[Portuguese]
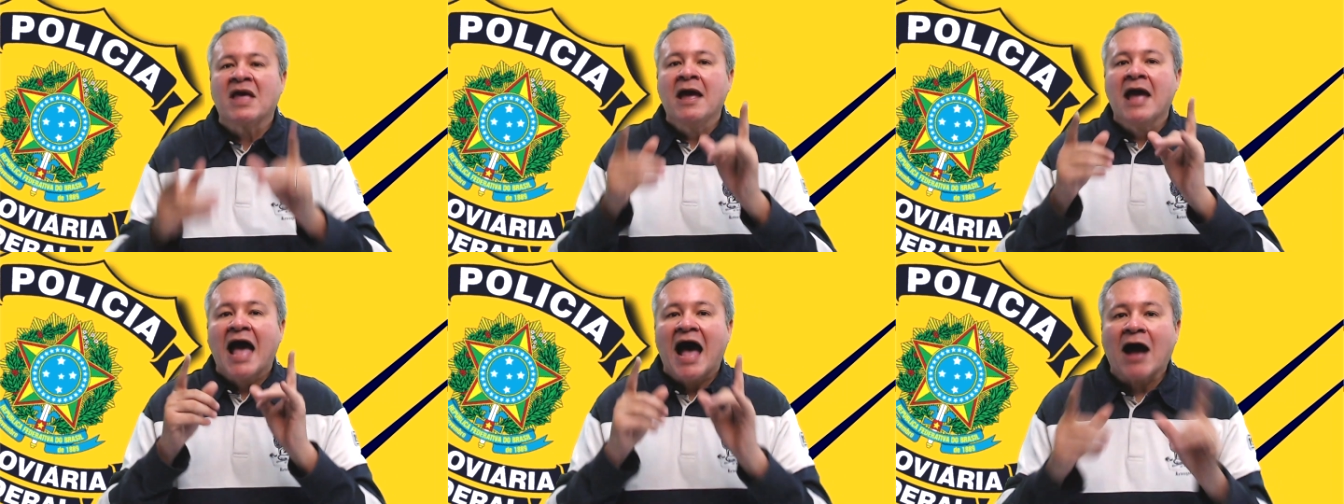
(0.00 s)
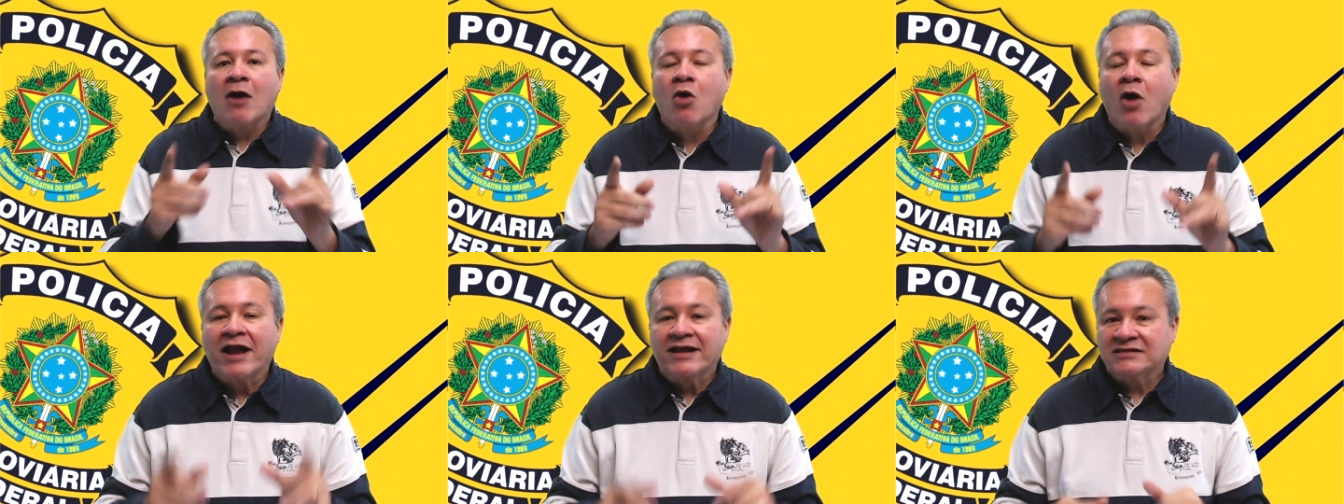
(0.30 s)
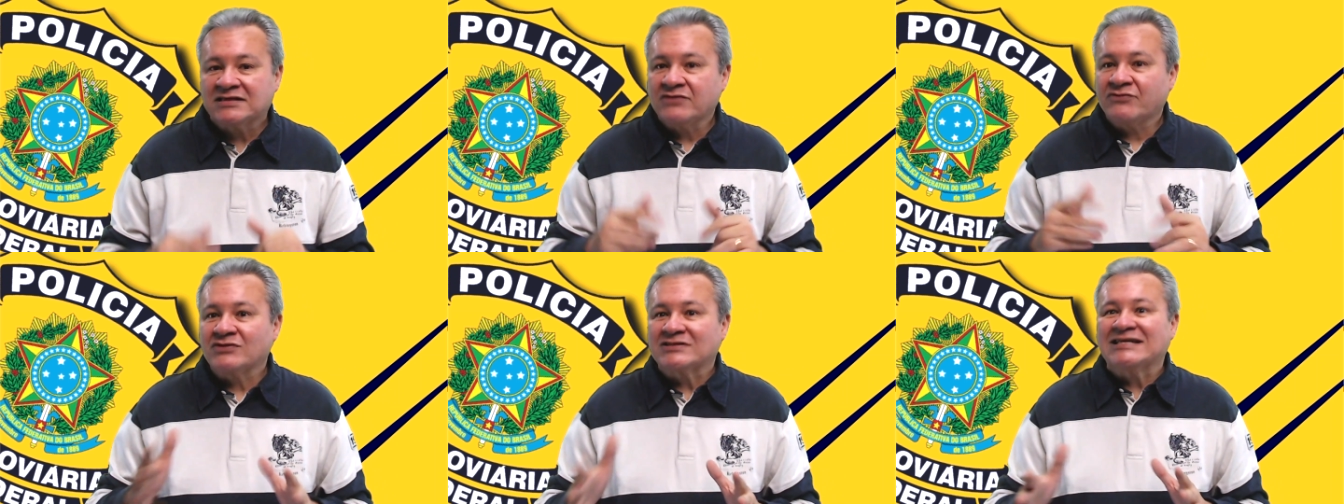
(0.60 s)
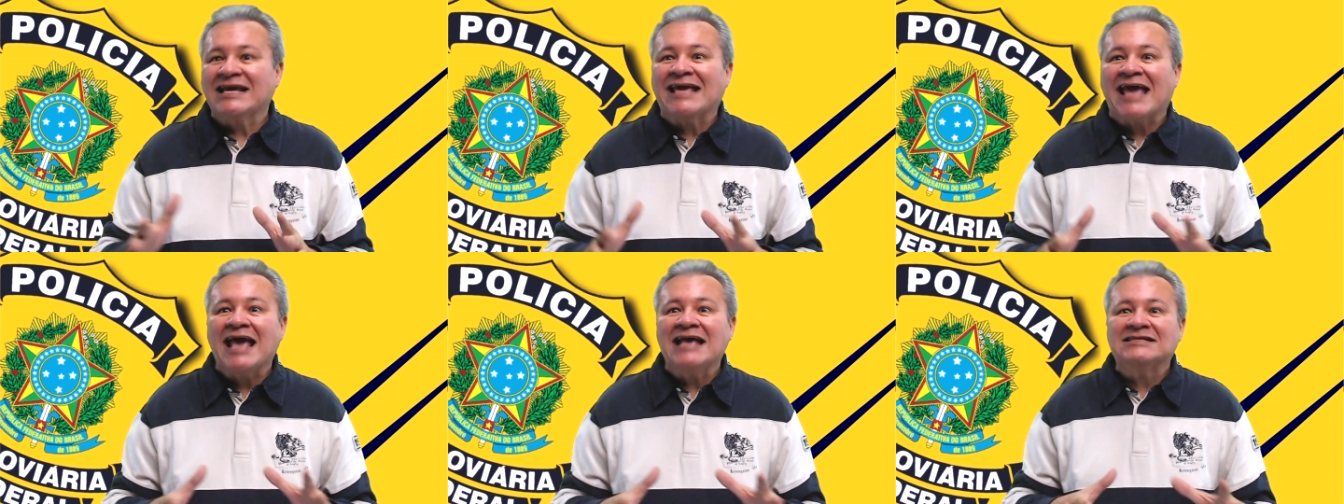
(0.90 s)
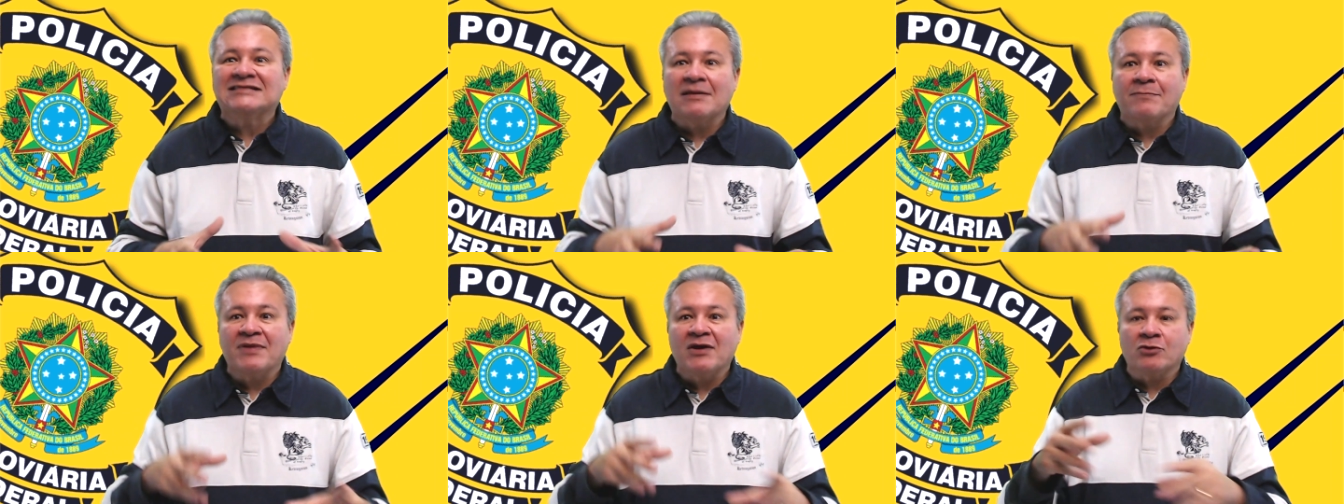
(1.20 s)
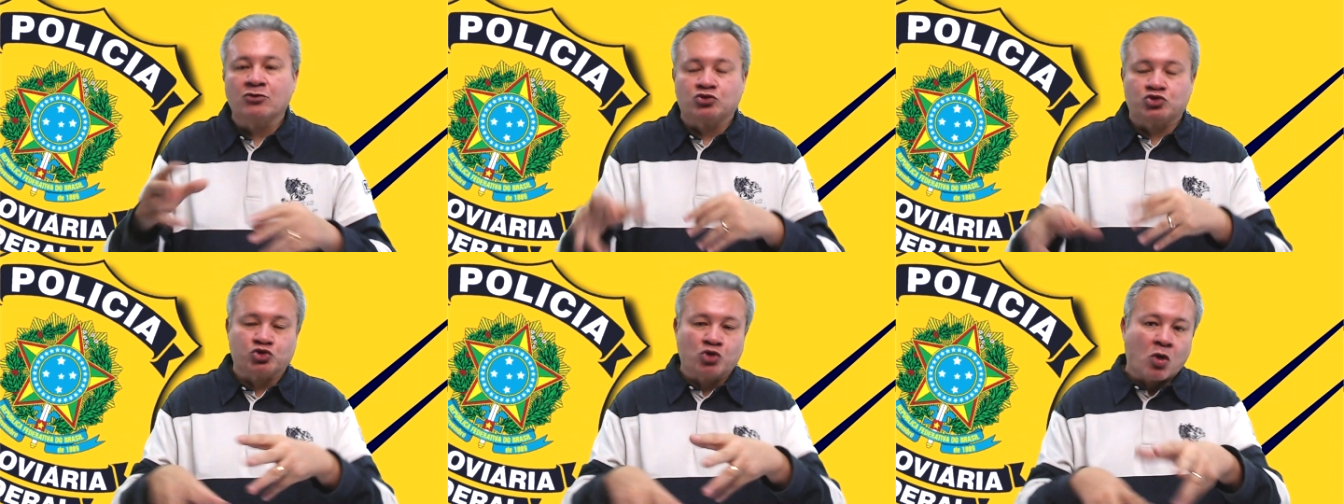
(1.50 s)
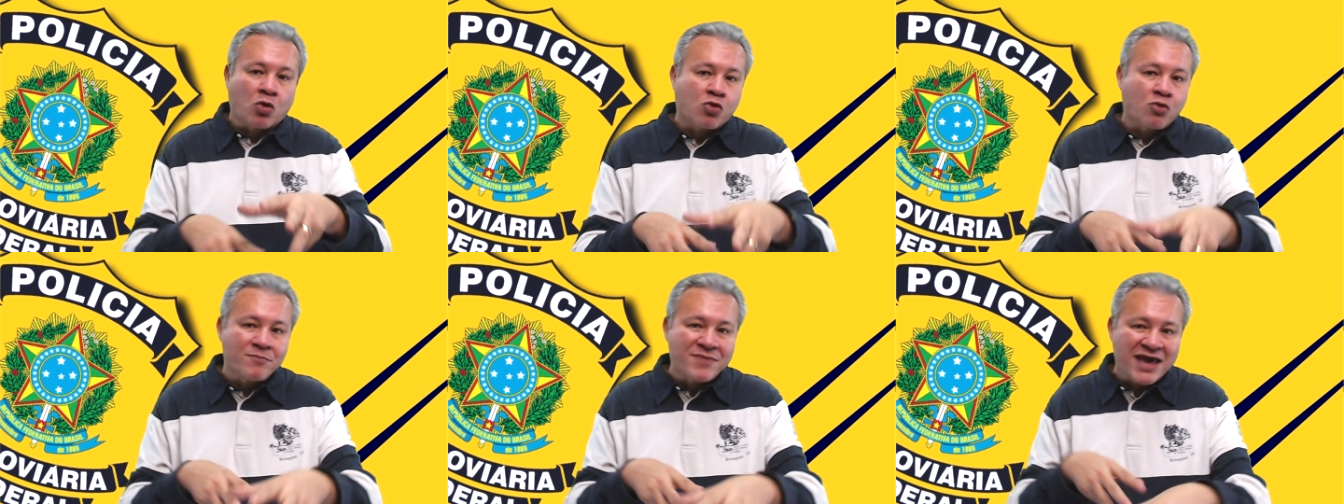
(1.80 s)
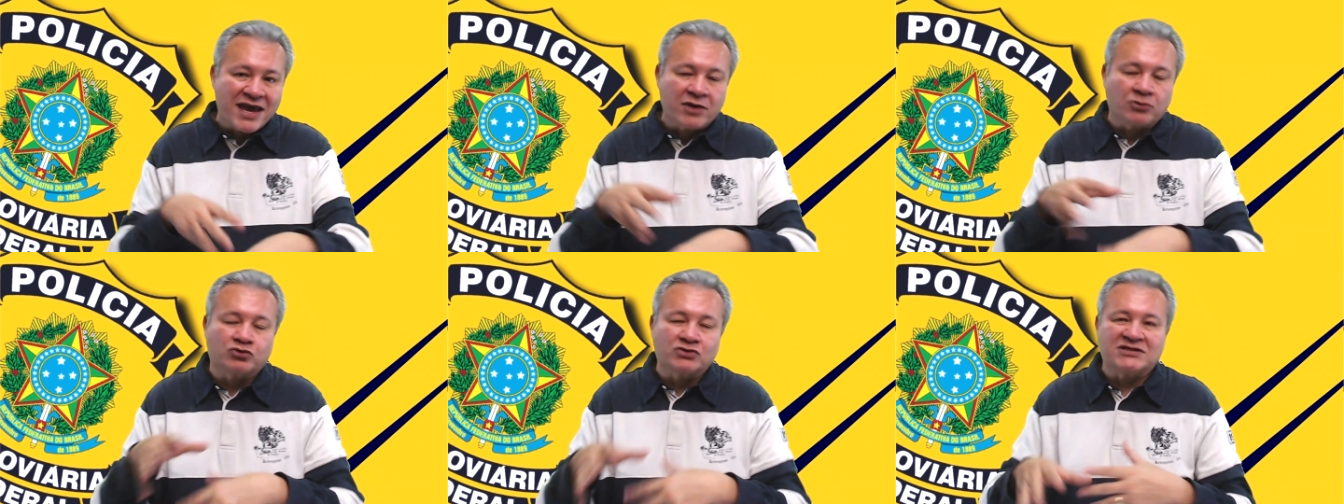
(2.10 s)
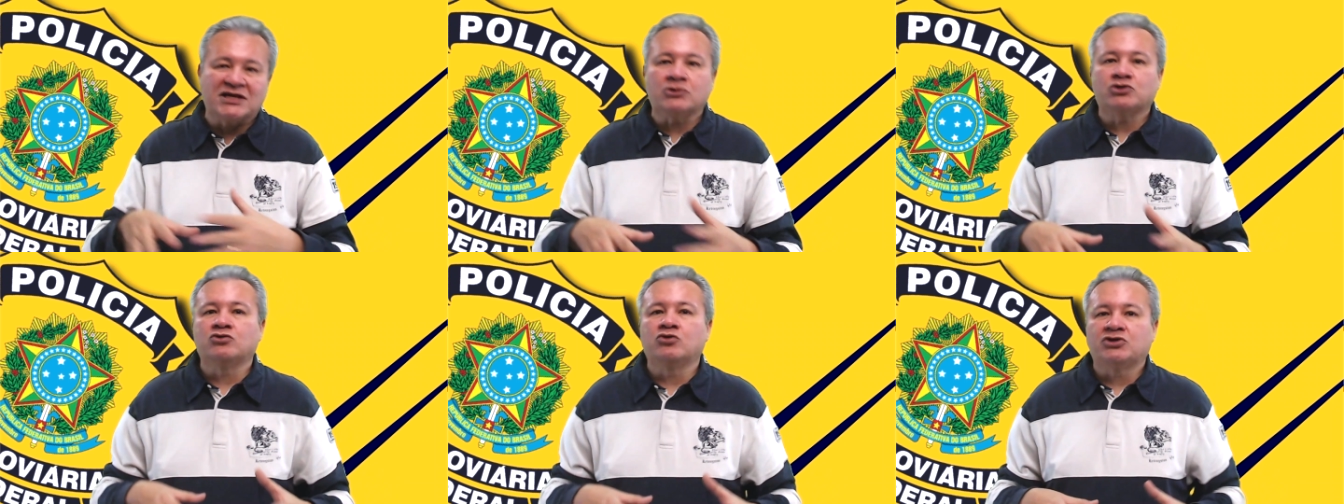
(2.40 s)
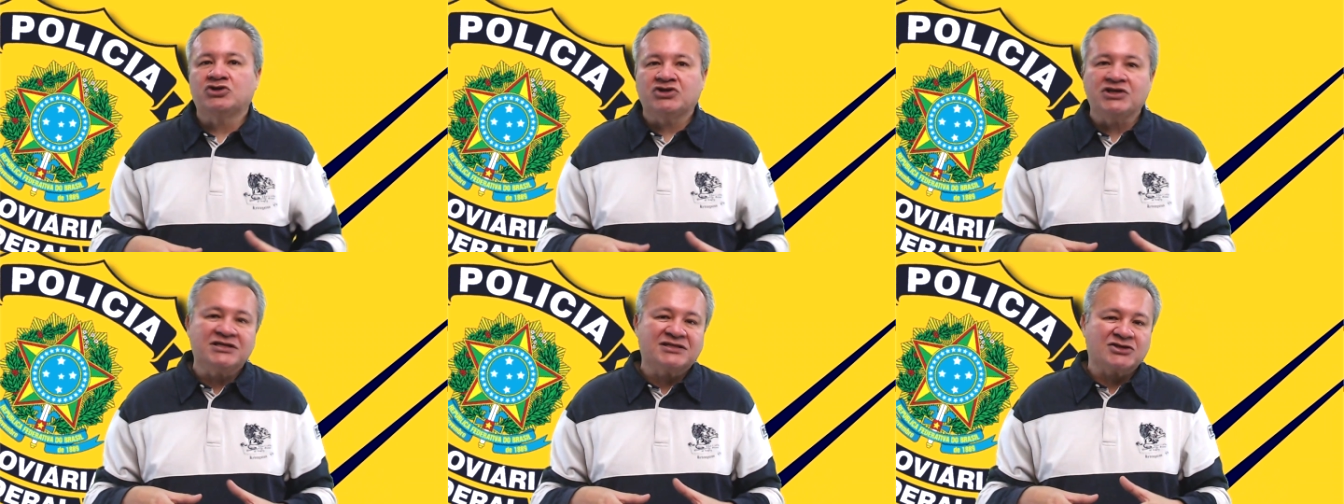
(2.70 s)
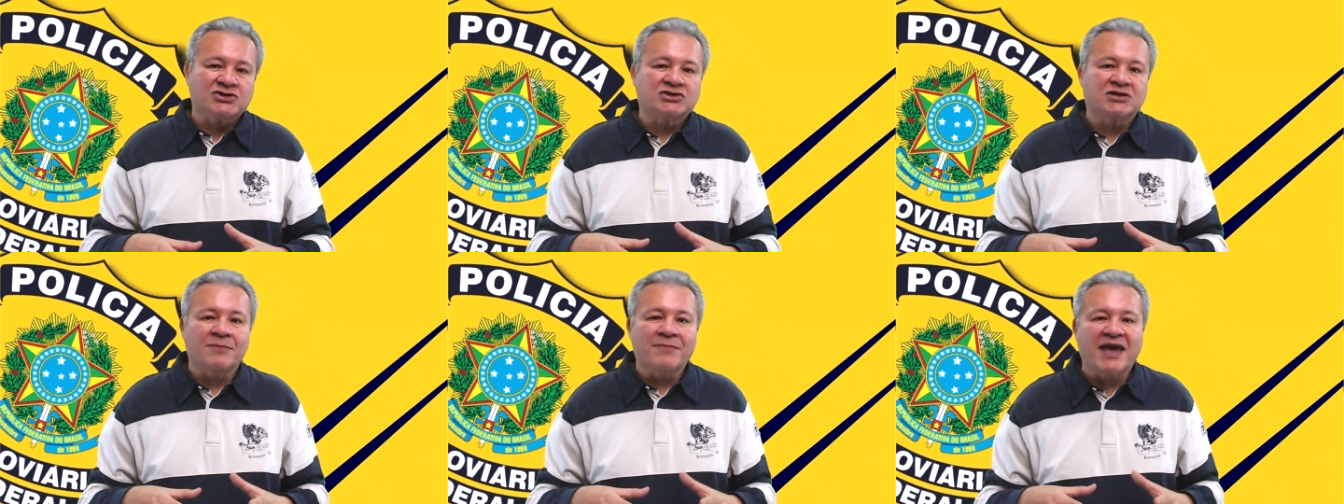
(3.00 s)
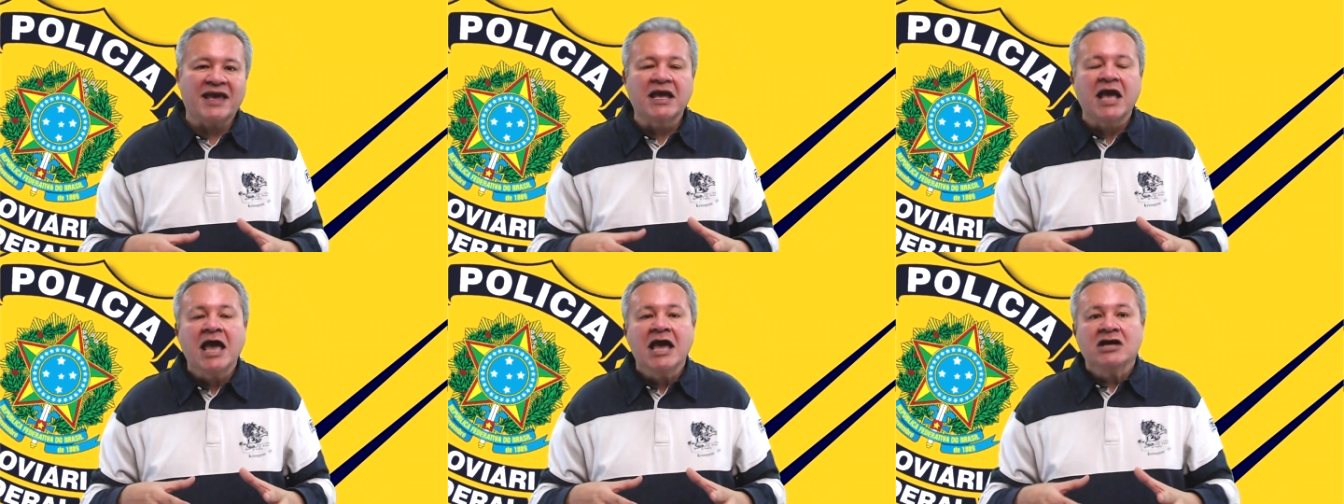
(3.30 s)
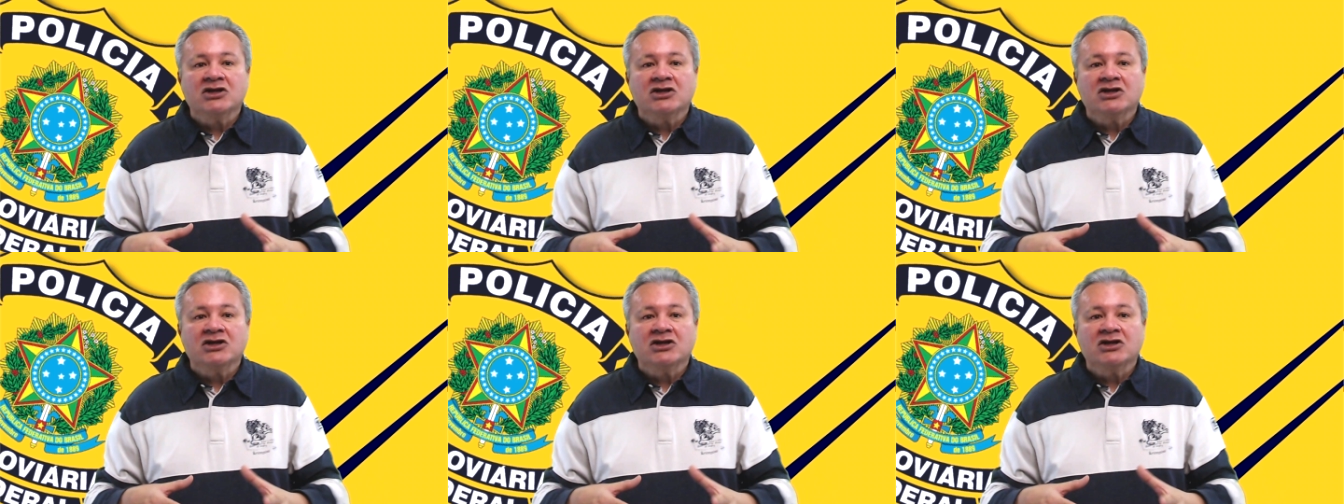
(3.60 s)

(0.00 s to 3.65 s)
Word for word: Agora, se você quer receber os documentos, as notícias também,